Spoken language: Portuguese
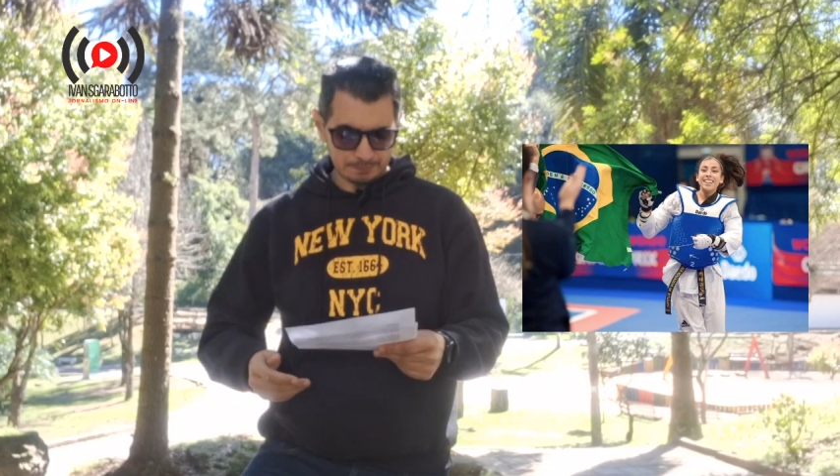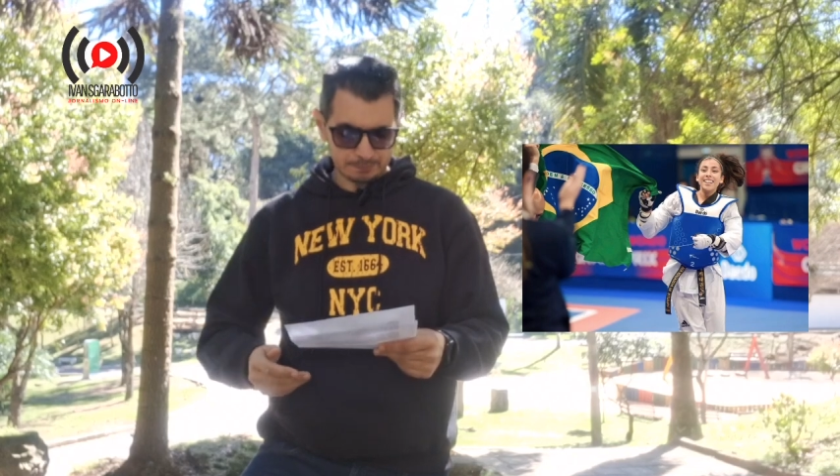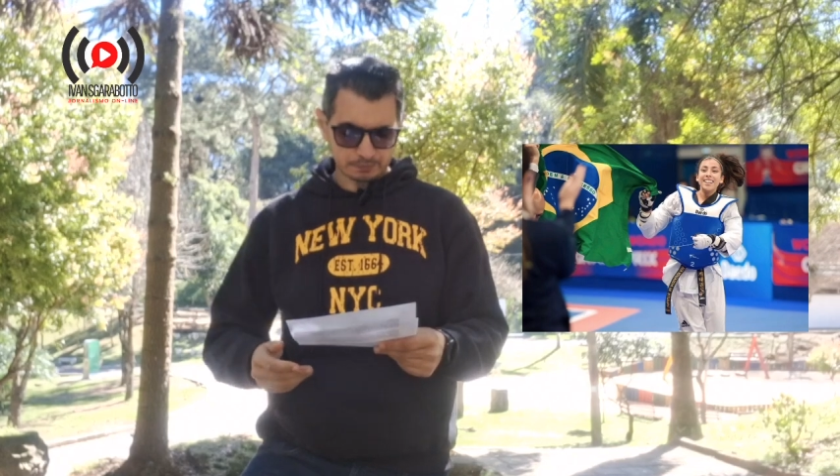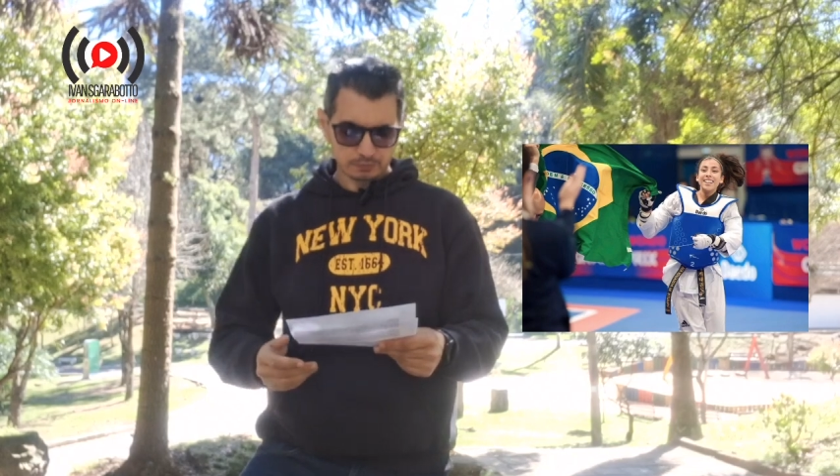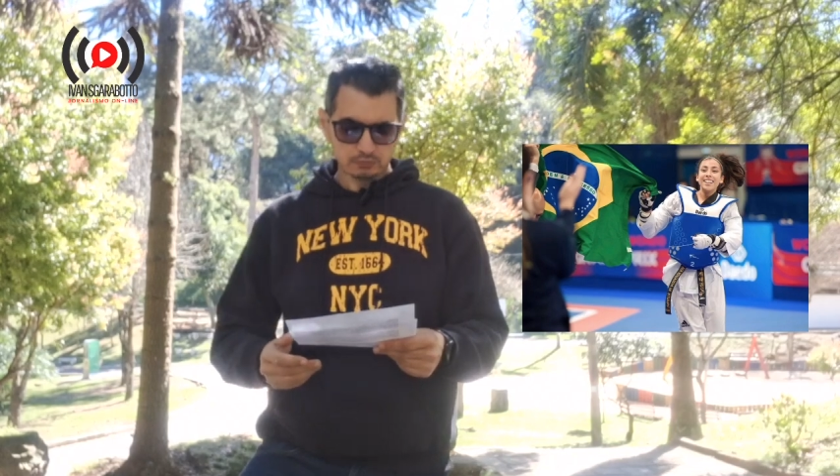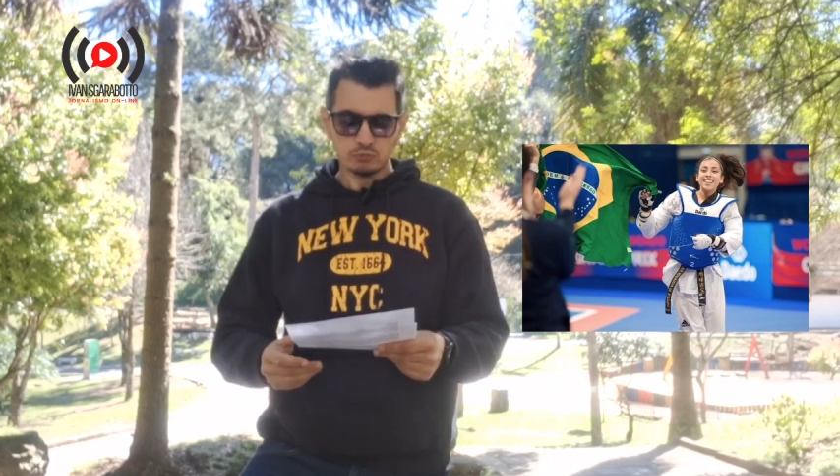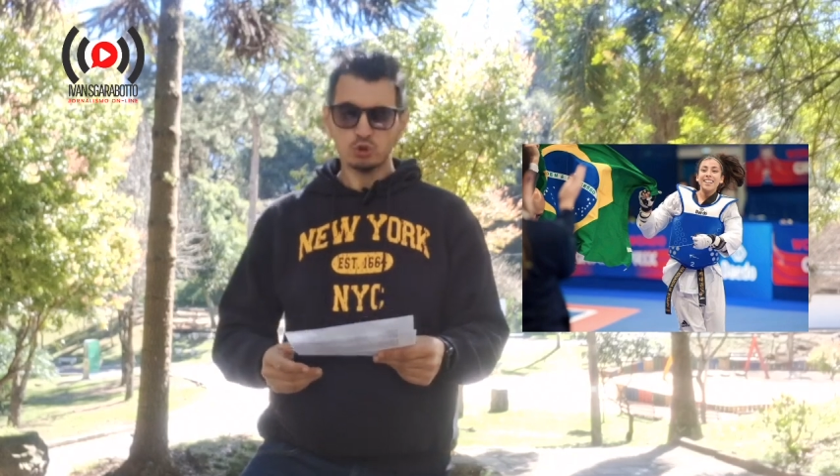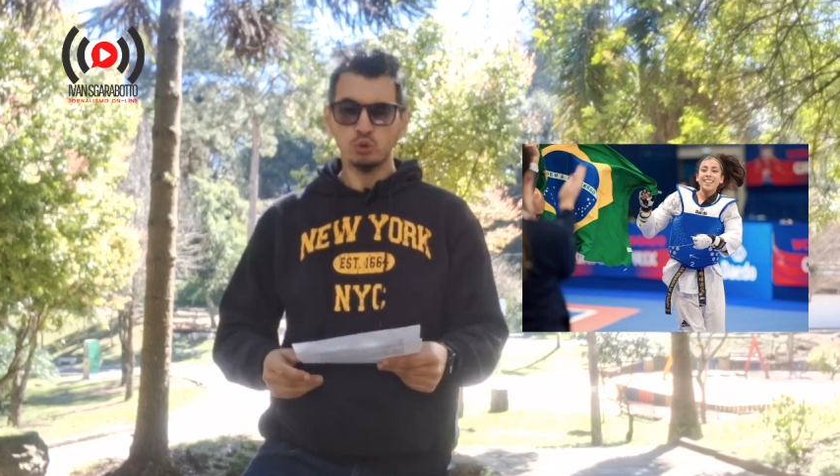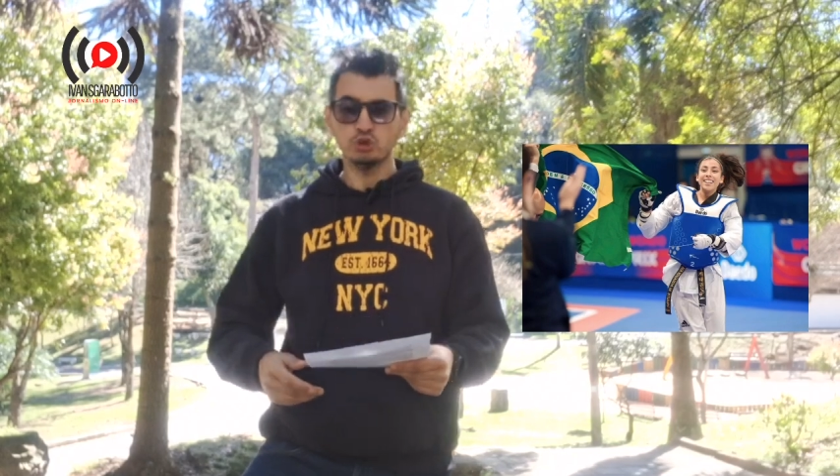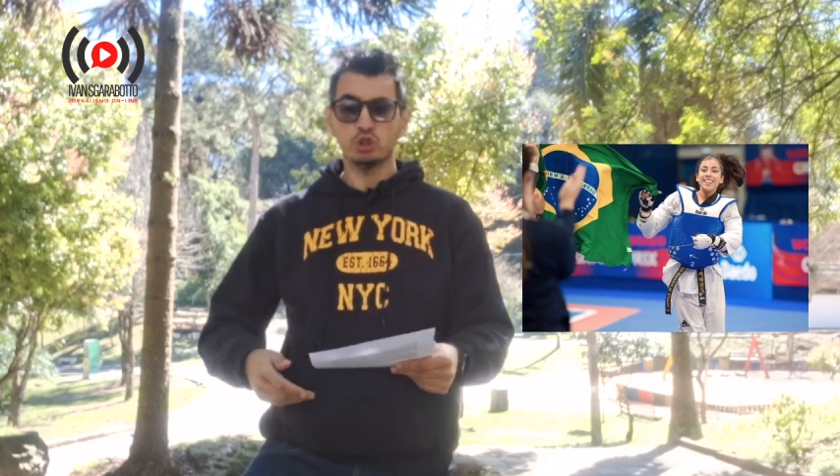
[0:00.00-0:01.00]
Tá
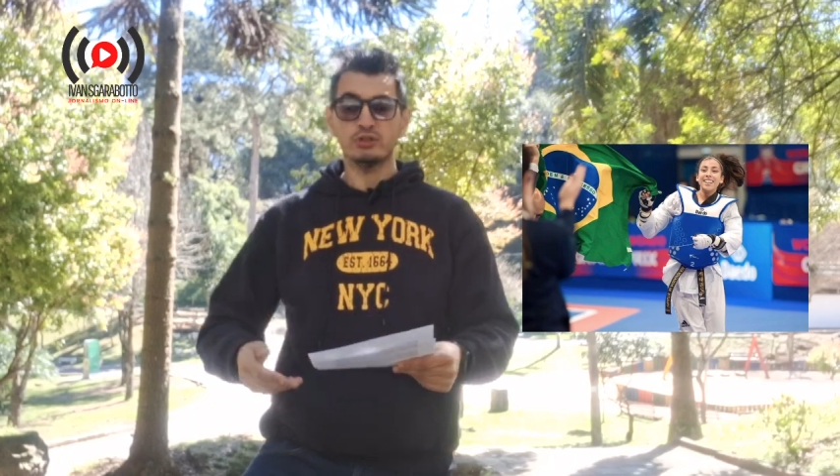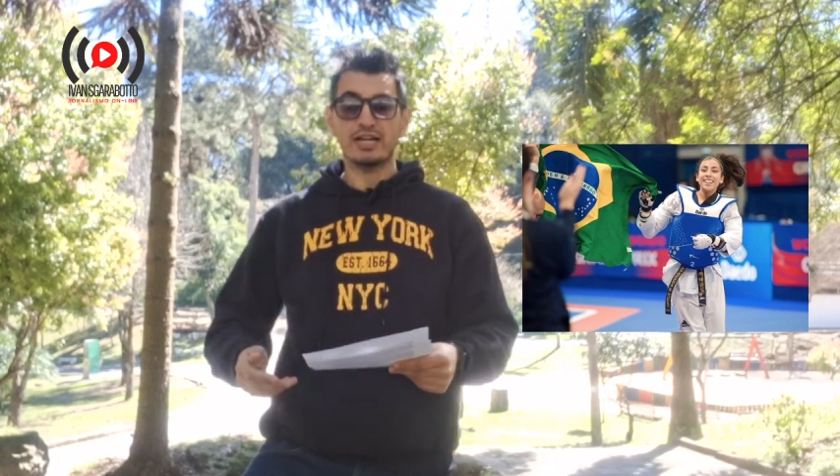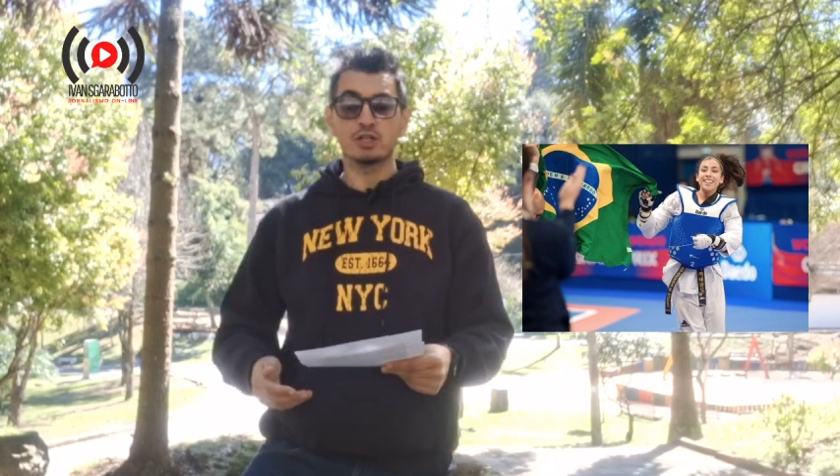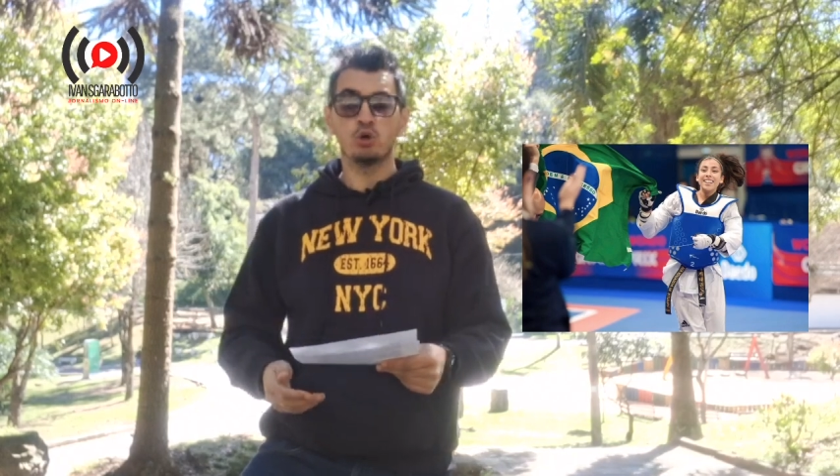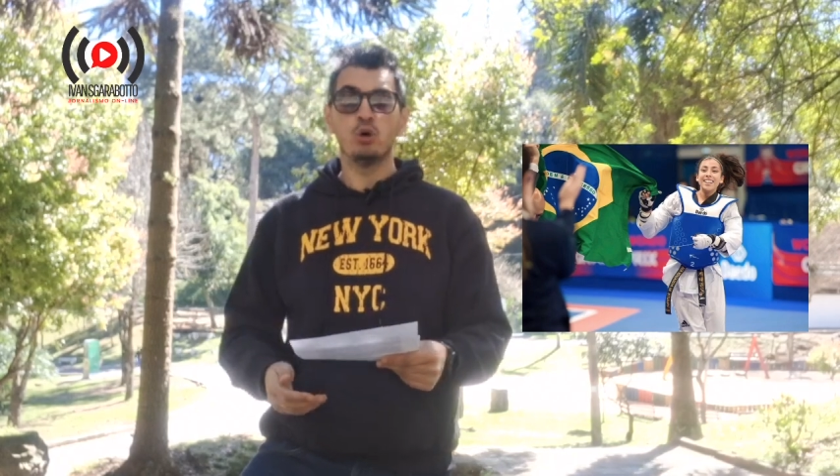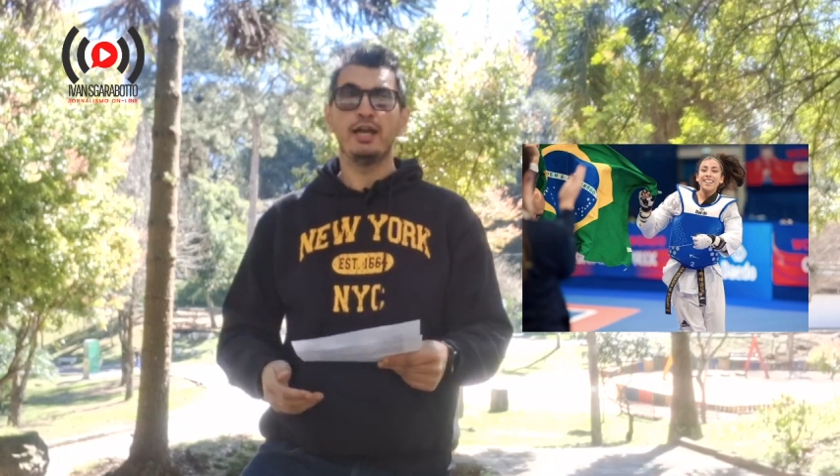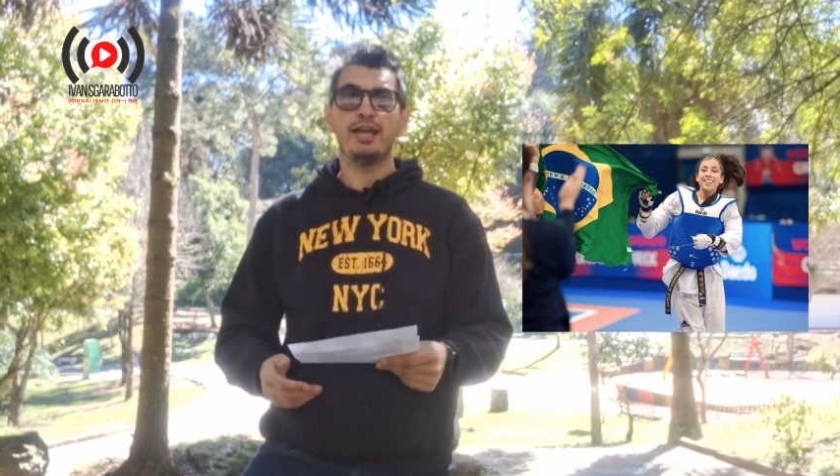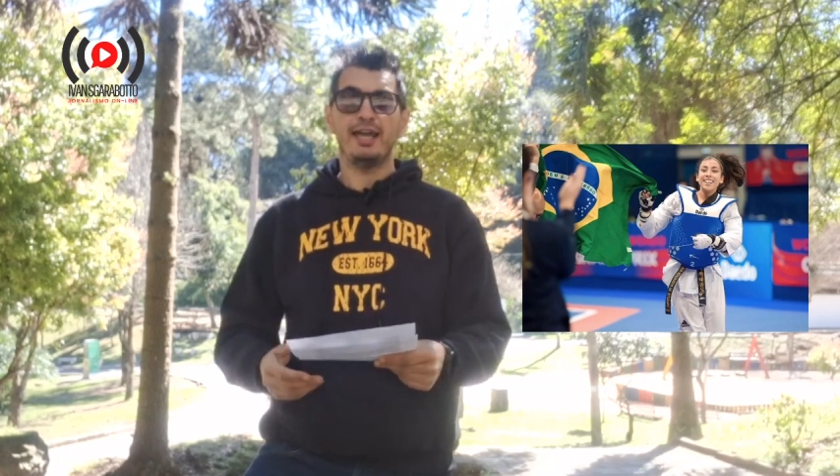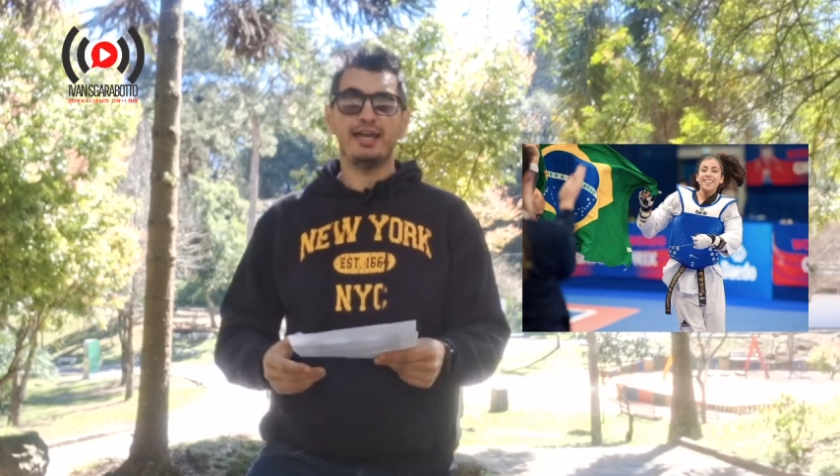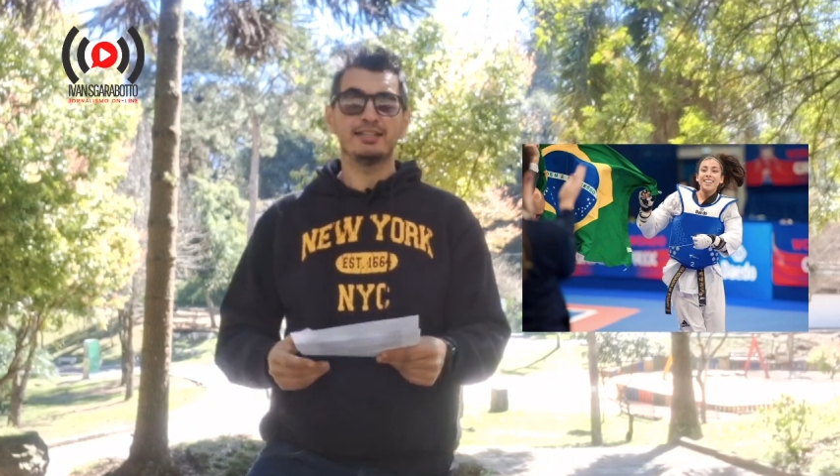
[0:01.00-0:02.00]
o seu técnico
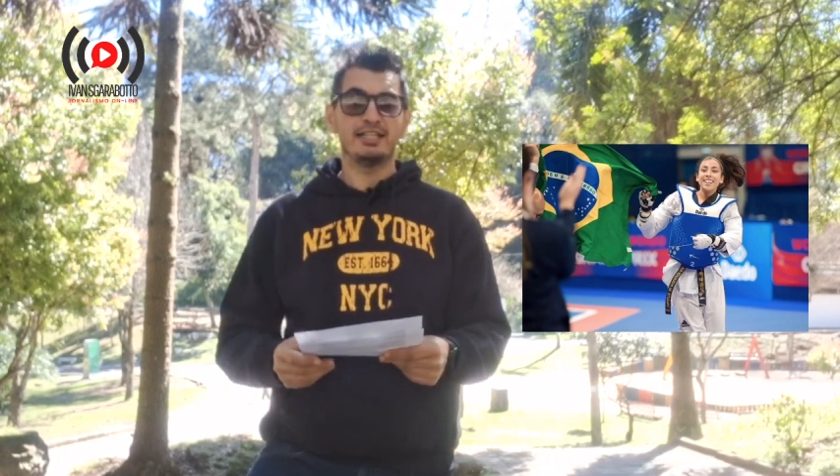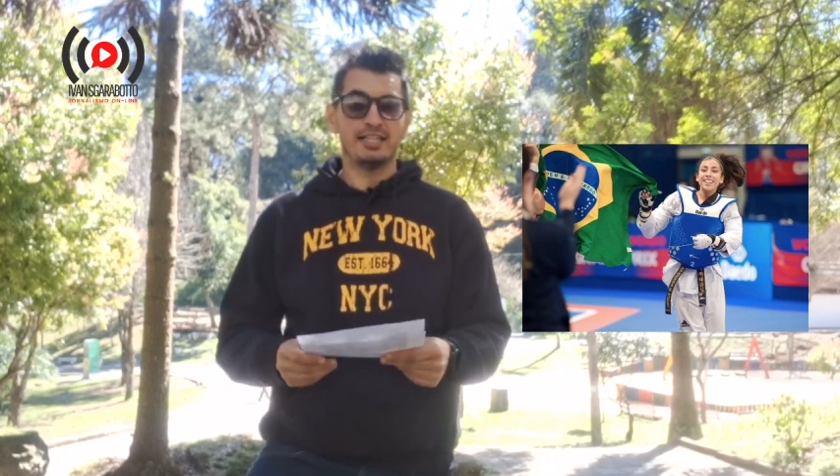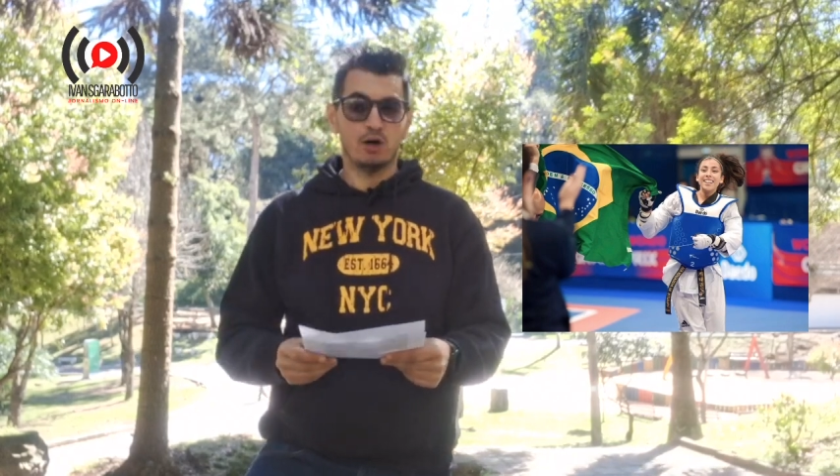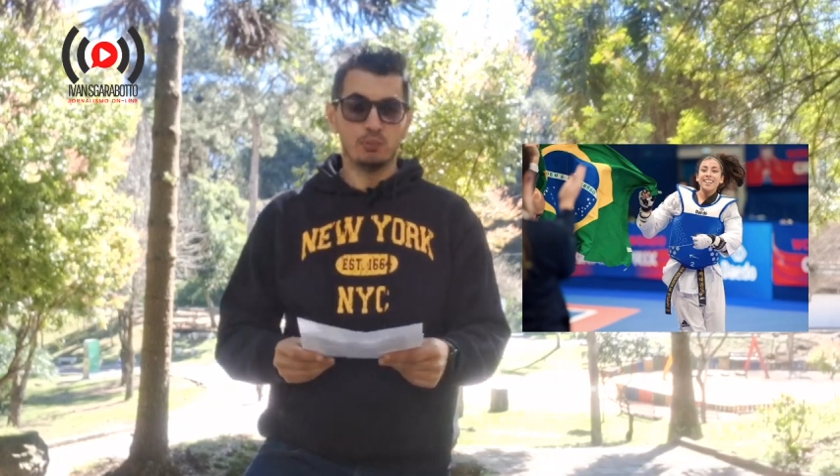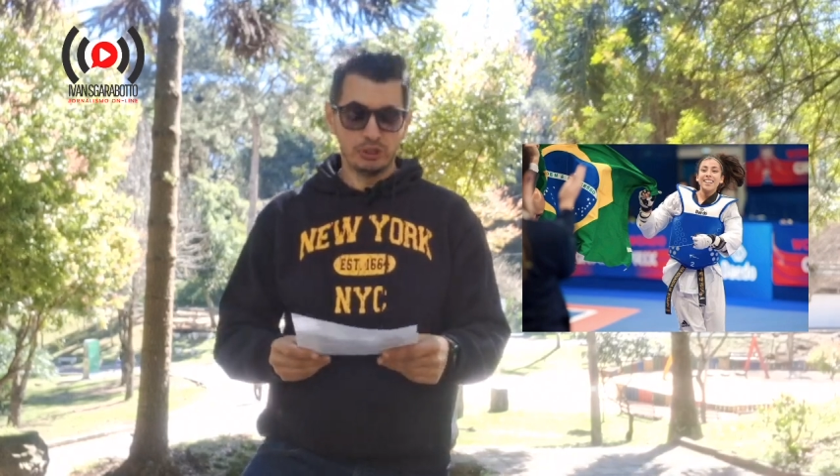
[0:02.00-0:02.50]
é Daniel